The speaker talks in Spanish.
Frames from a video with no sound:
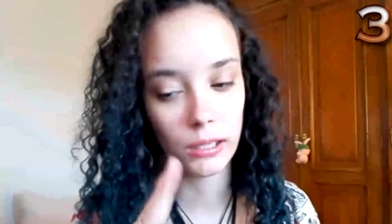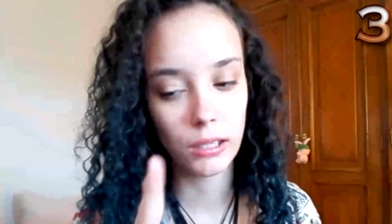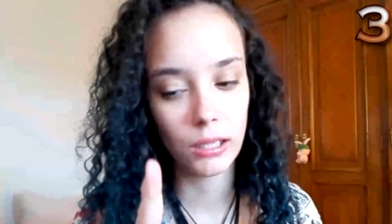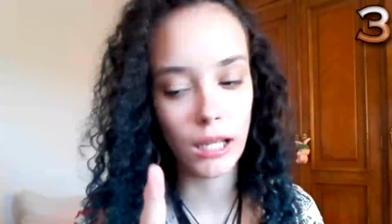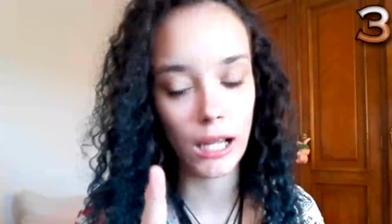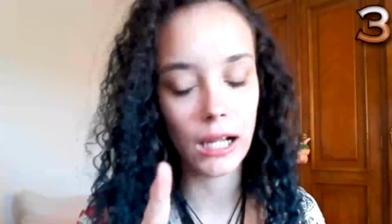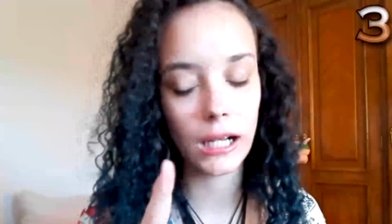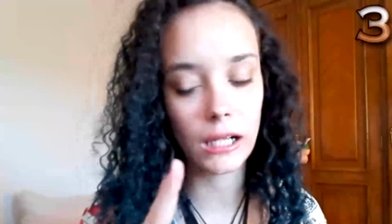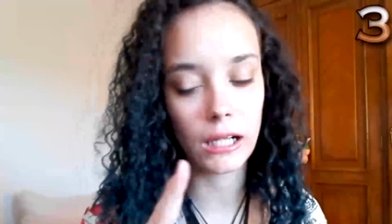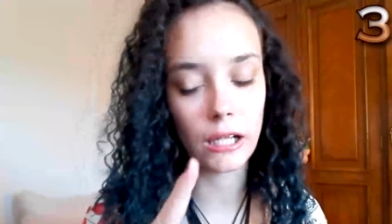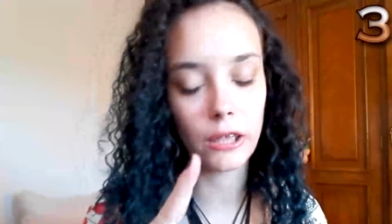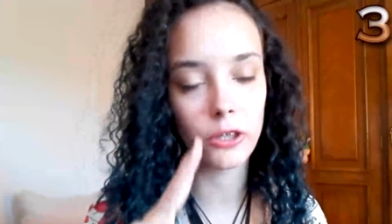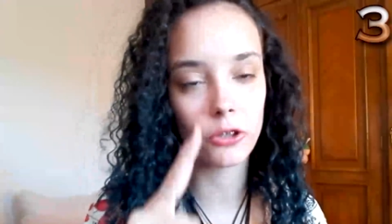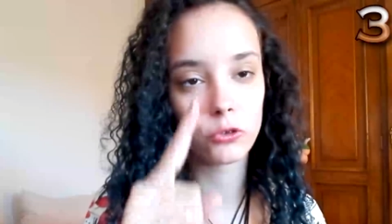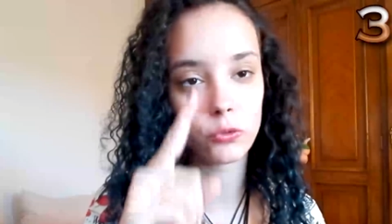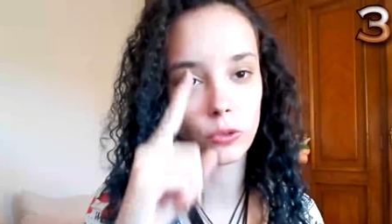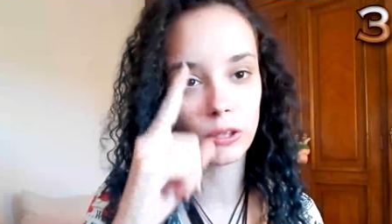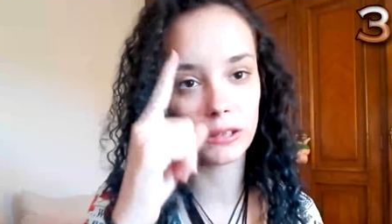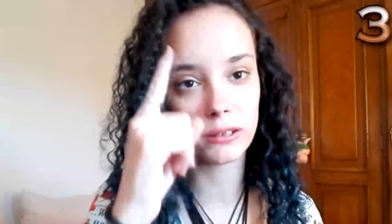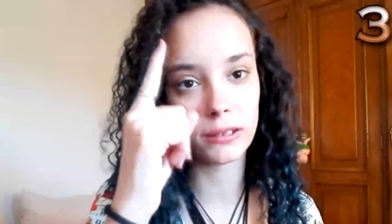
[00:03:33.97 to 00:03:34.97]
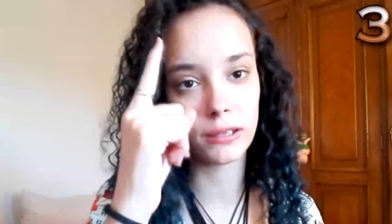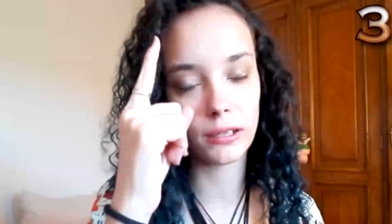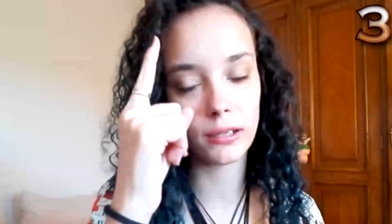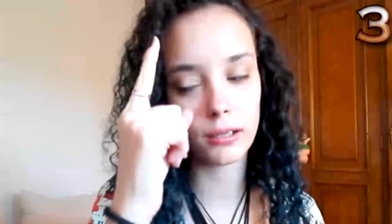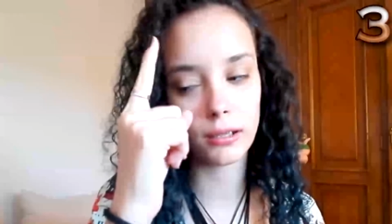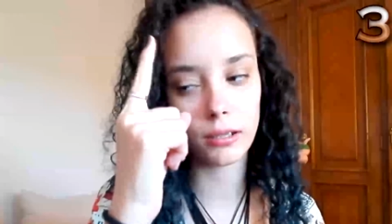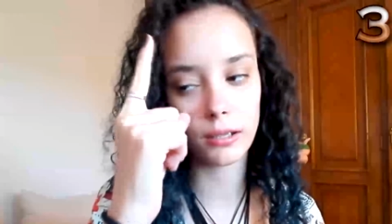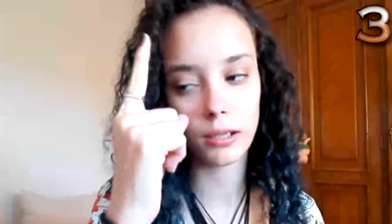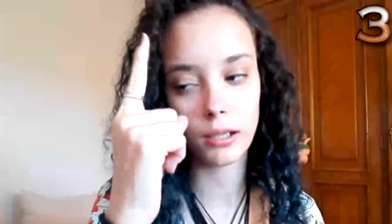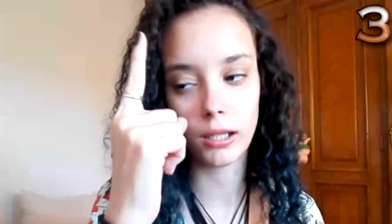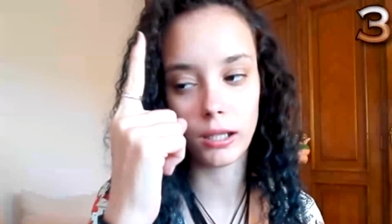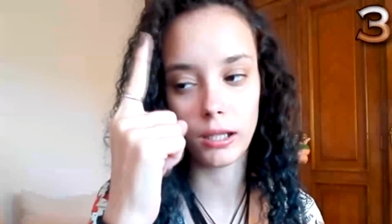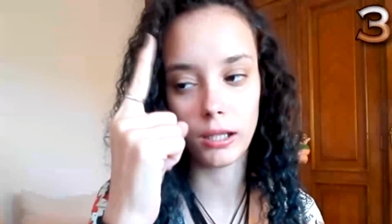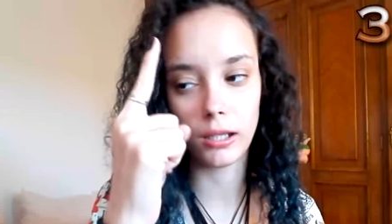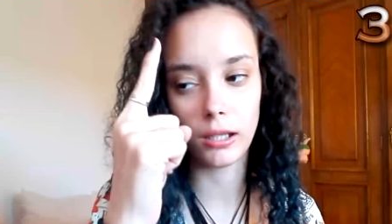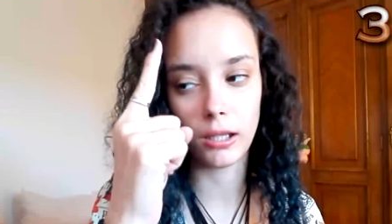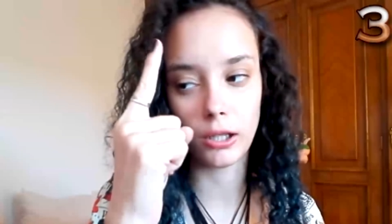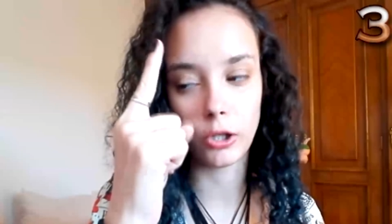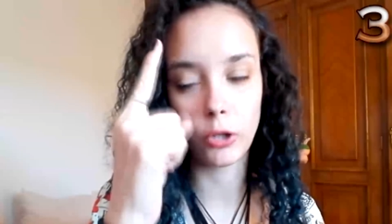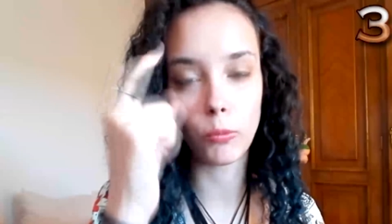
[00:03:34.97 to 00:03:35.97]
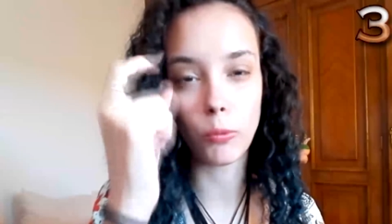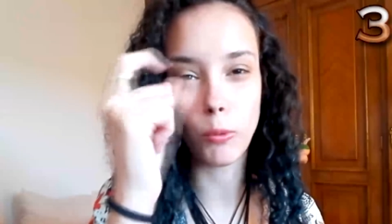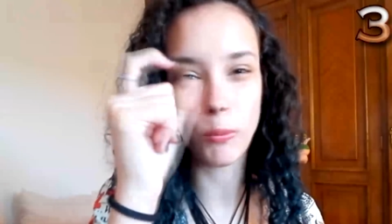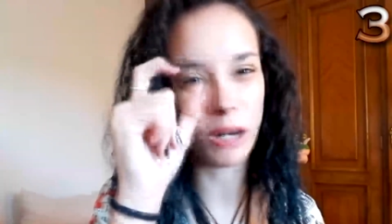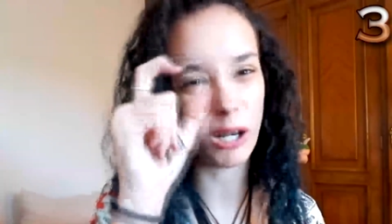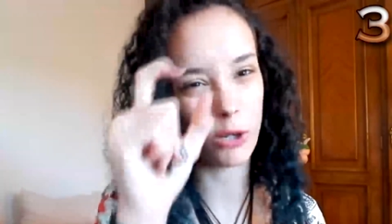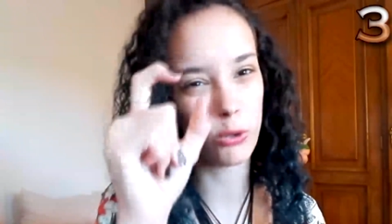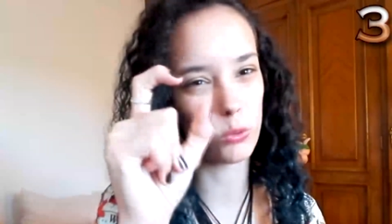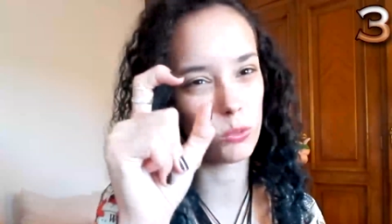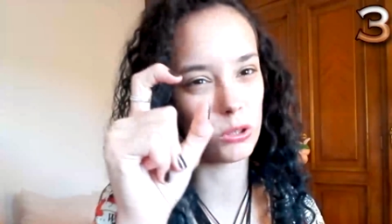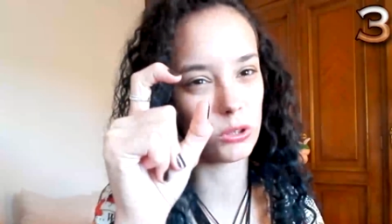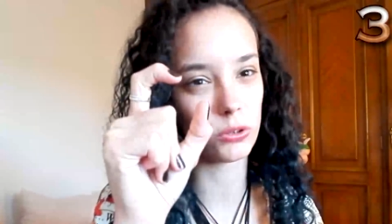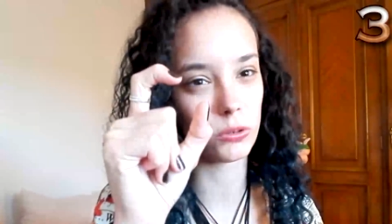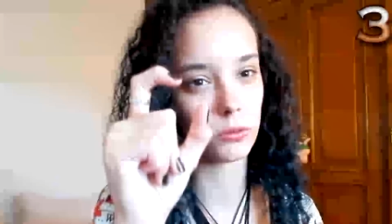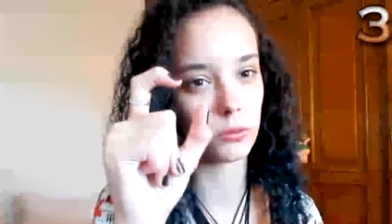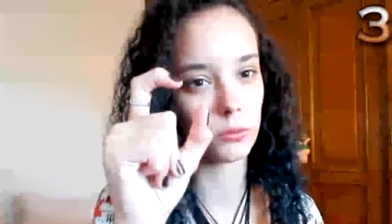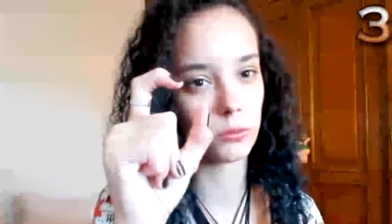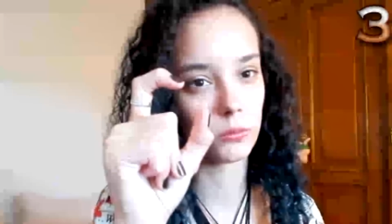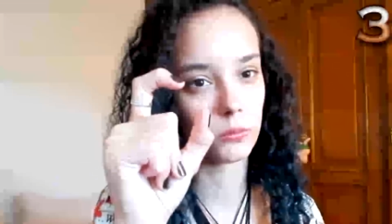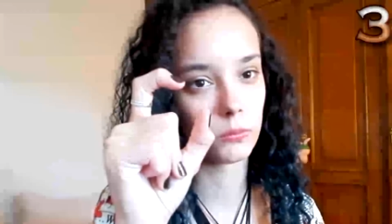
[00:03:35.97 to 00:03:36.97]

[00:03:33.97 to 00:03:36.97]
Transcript: el rizo suele ser eh, como más grueso.